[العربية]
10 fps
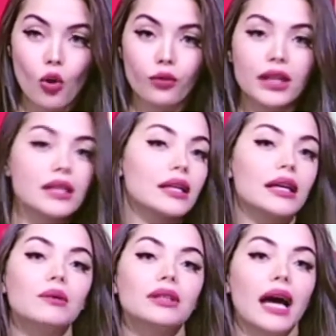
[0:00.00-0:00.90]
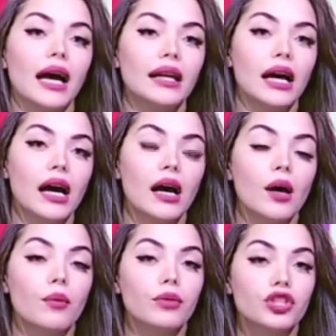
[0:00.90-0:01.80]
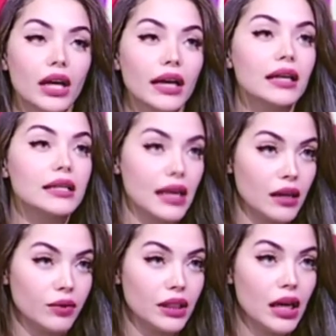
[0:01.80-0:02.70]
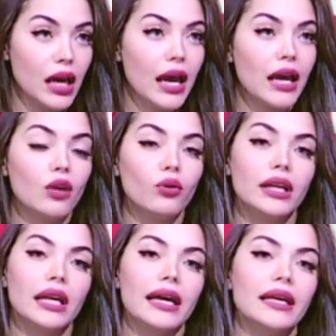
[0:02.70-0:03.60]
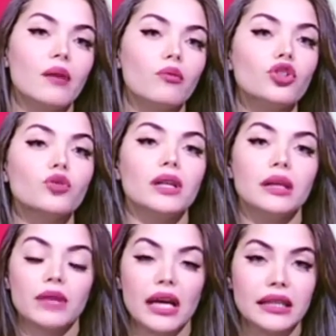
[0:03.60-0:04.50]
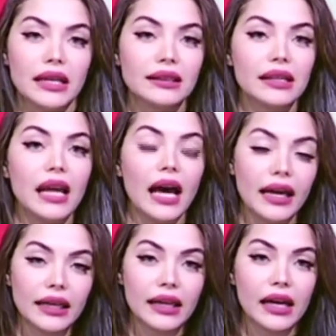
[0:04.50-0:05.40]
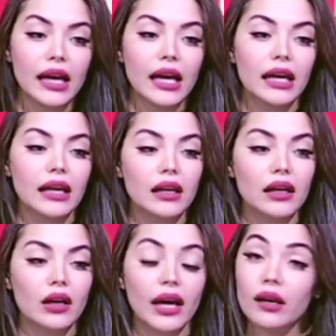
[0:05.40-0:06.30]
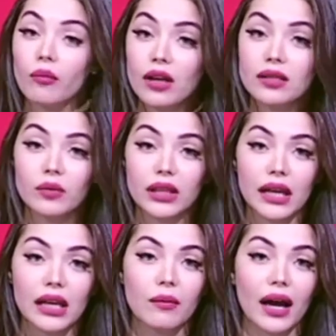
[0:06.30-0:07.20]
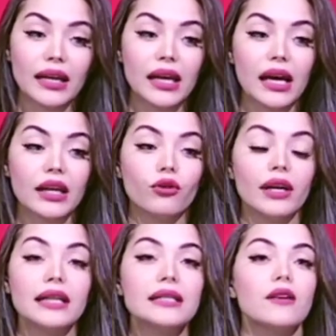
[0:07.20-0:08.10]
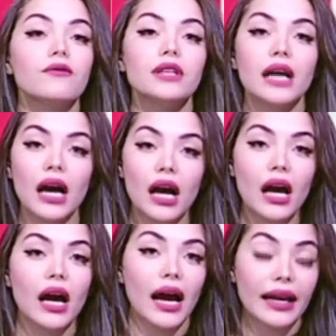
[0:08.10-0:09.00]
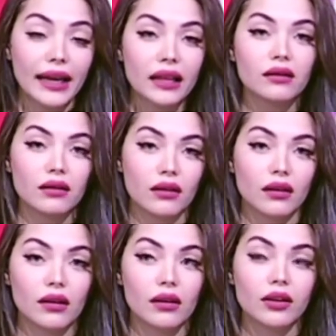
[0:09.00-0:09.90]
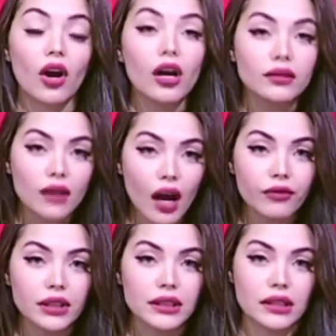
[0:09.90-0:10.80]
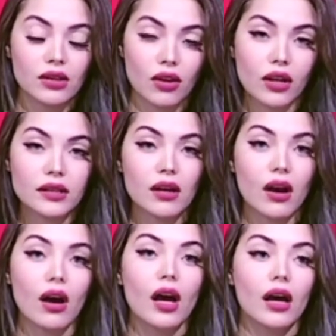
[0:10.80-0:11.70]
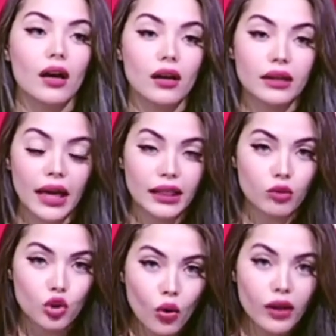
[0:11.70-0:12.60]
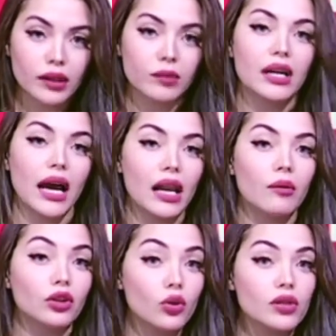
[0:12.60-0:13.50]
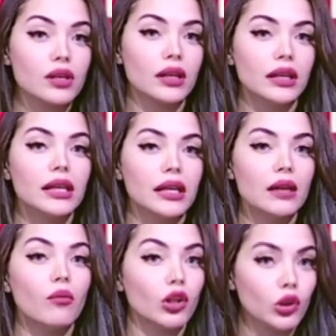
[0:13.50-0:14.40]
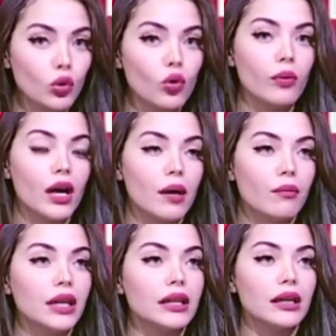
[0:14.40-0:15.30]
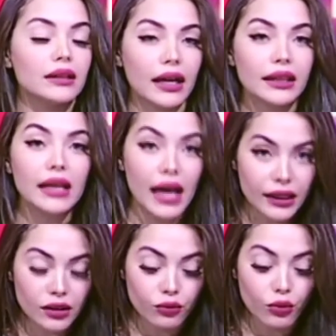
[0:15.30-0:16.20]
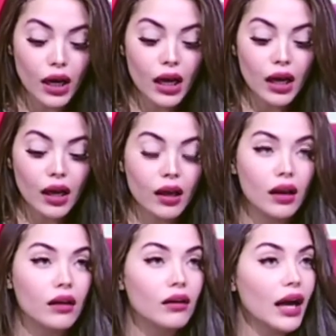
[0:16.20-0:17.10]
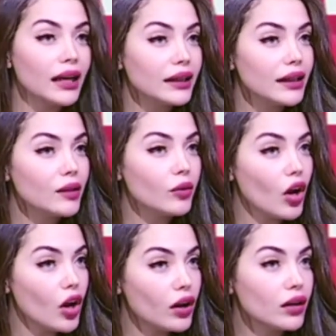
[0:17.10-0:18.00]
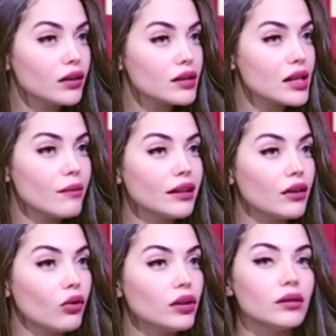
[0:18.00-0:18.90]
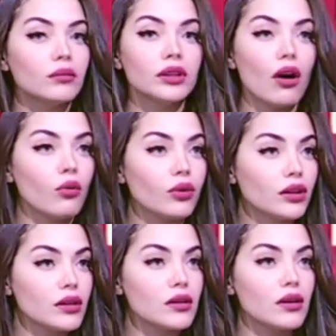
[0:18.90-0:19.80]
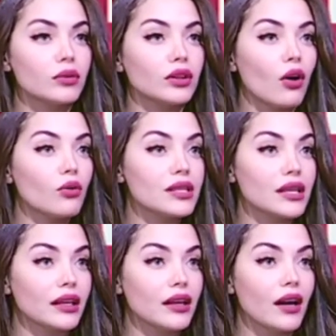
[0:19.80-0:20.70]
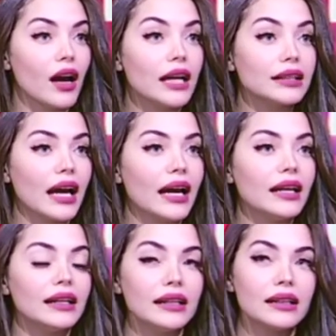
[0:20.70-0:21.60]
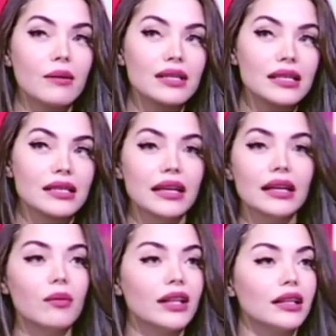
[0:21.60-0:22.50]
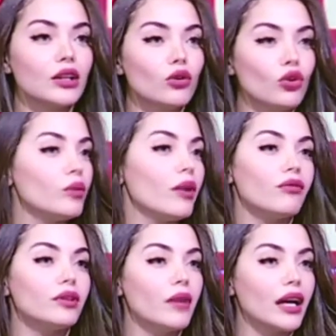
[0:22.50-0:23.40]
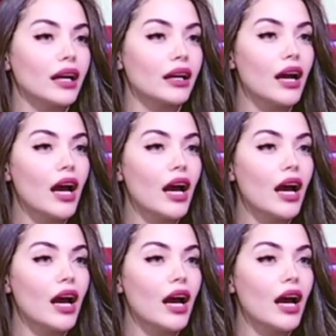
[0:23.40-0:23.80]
وفي ناس اتكلمت عنها بشكل سلبي, سلبي. قالوا إن هي مش بالإمكانيات الهائلة اللي إيلون ماسك بيتكلم عنها إن هي لسه فيها حاجات آه، نقاط ضعف كتير ناقصها آه، يعني مشوار كبير نعم. على ما توصل للمطلوب من تحقيق هدفه هو آه، على الجانب الآخر زي ما أنت قلت بتقوي النظر بتقوي الذاكرة تخيل إن أنت مثلا السجل المدني كله يبقى في دماغك